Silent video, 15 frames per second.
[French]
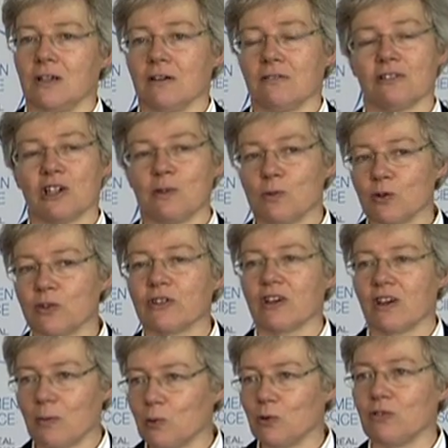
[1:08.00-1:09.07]
Il y a vraiment
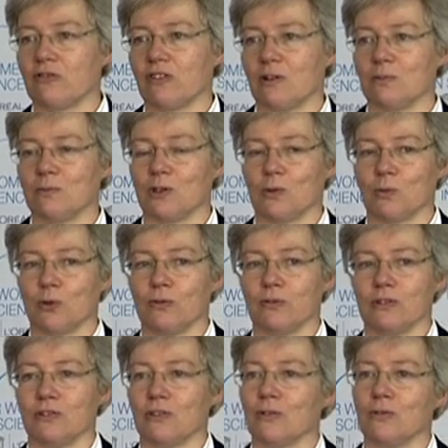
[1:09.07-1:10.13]
très peu de femmes euh,
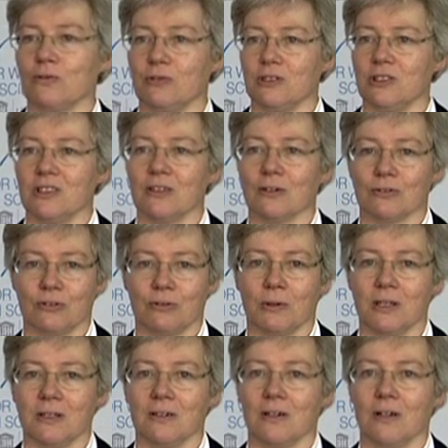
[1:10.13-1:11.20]
professeurs de physique en
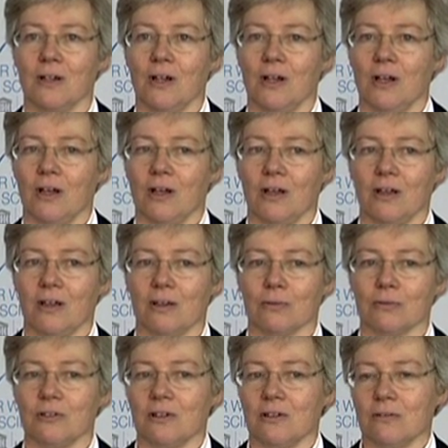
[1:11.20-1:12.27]
Suède et
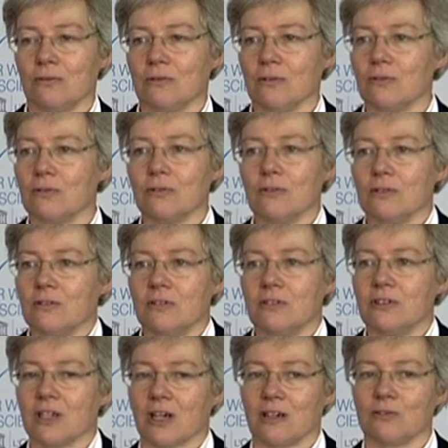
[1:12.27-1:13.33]
on est
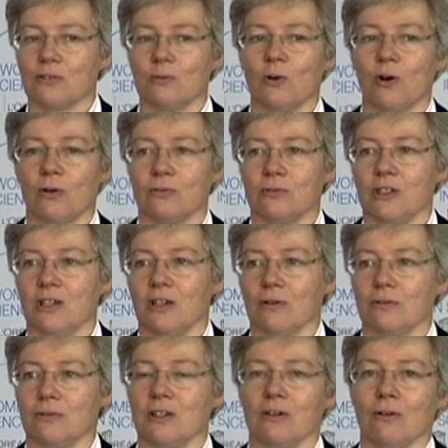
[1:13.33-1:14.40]
directement, on est,
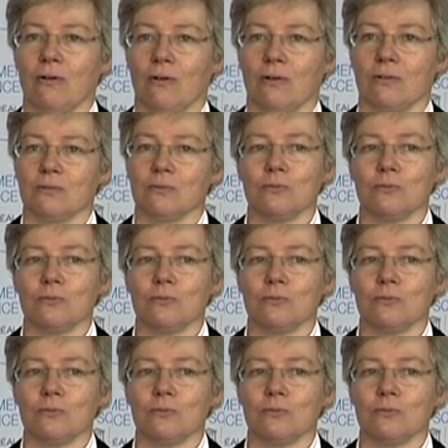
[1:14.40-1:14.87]
on est en